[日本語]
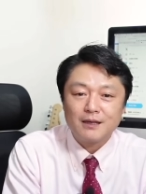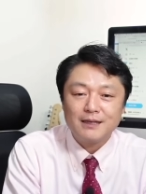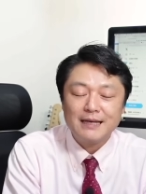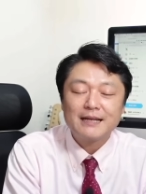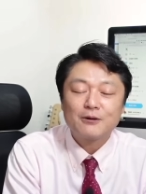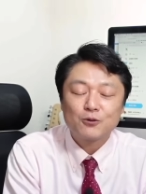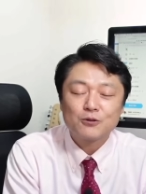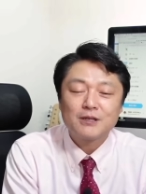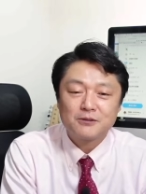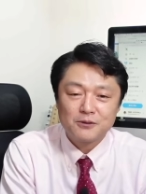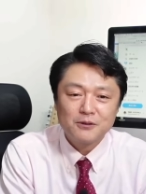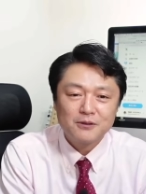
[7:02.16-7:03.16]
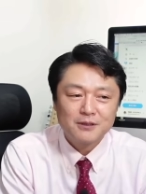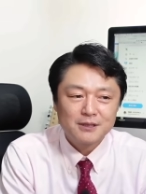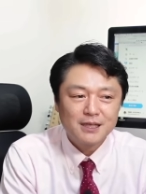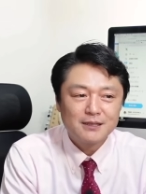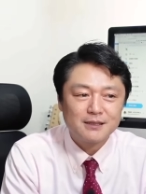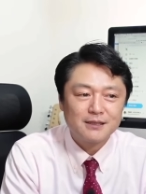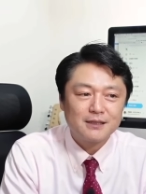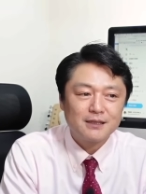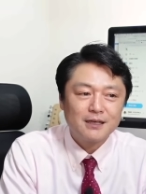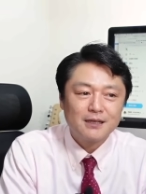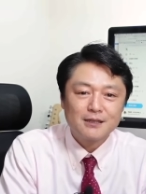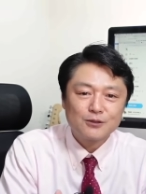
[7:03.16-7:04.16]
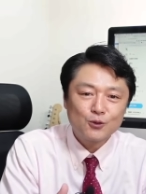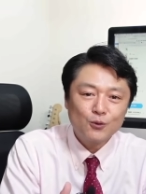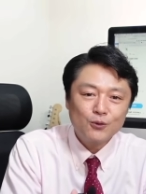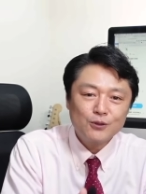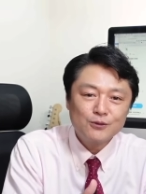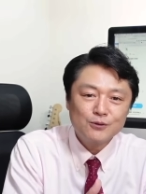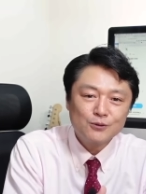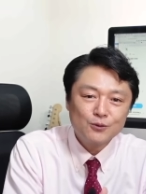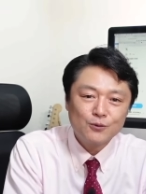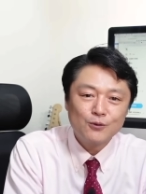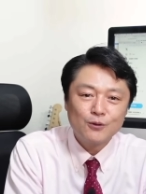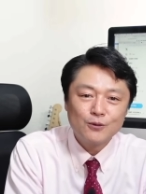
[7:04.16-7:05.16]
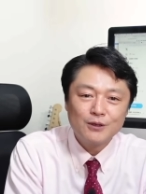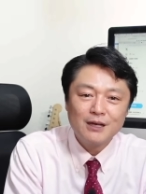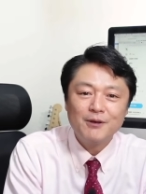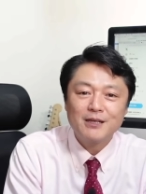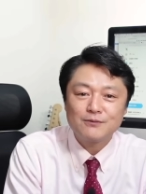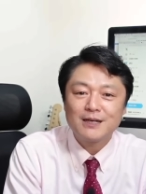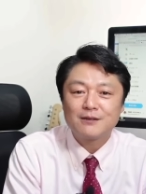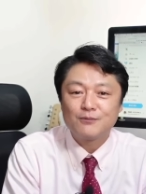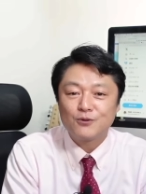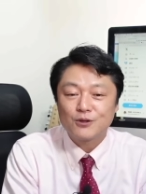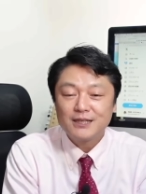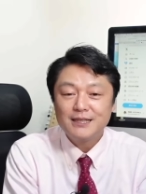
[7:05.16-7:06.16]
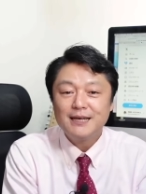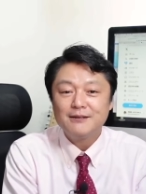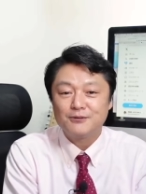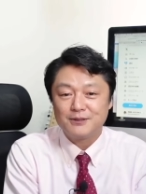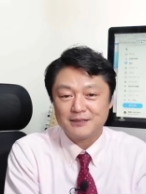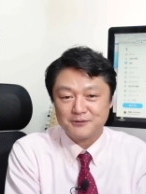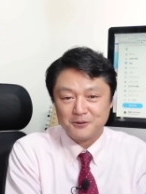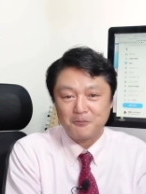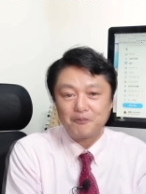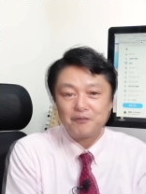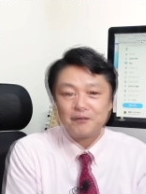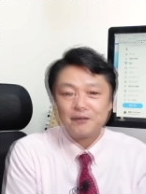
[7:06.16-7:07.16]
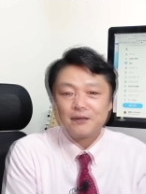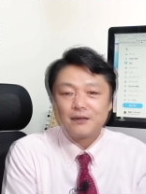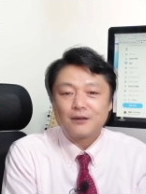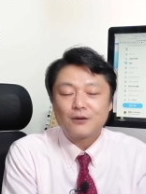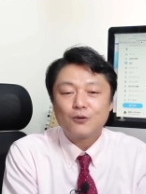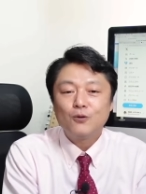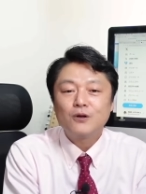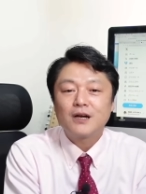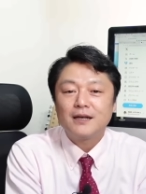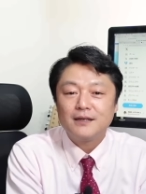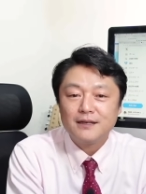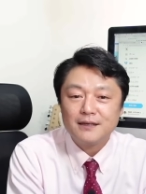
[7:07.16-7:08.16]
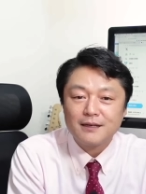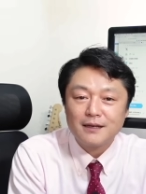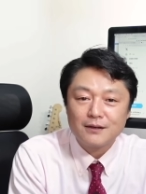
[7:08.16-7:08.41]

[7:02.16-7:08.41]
嫌なことですよしかしそういうところのレベルまでも来ているんですよ。今回